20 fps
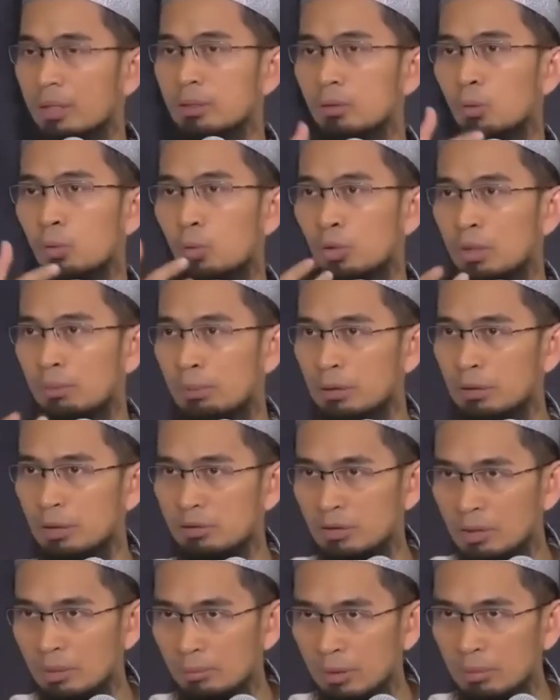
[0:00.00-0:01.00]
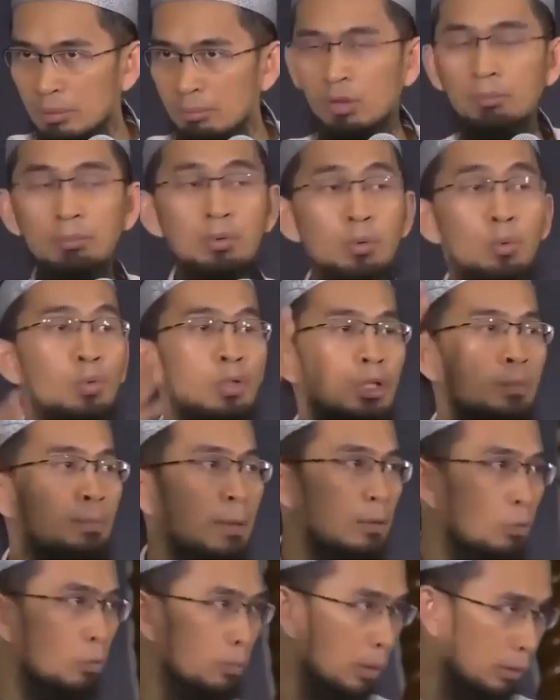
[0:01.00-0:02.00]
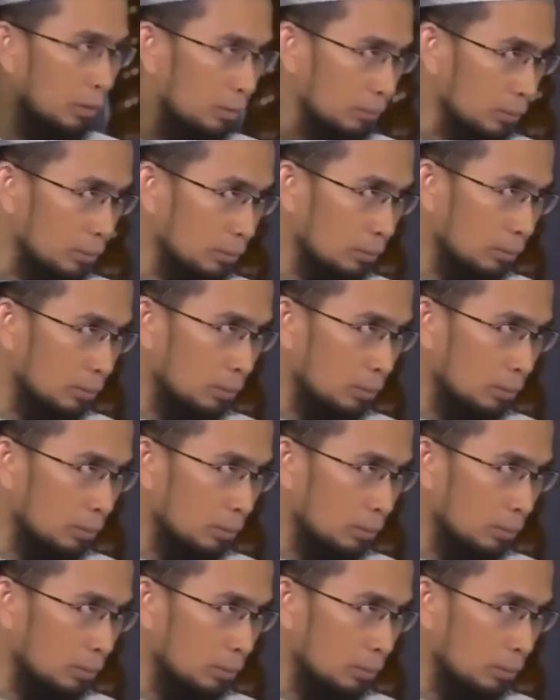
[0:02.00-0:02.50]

lain nunggu di majlis Nabi, beliau menunggu di depan rumah Nabi.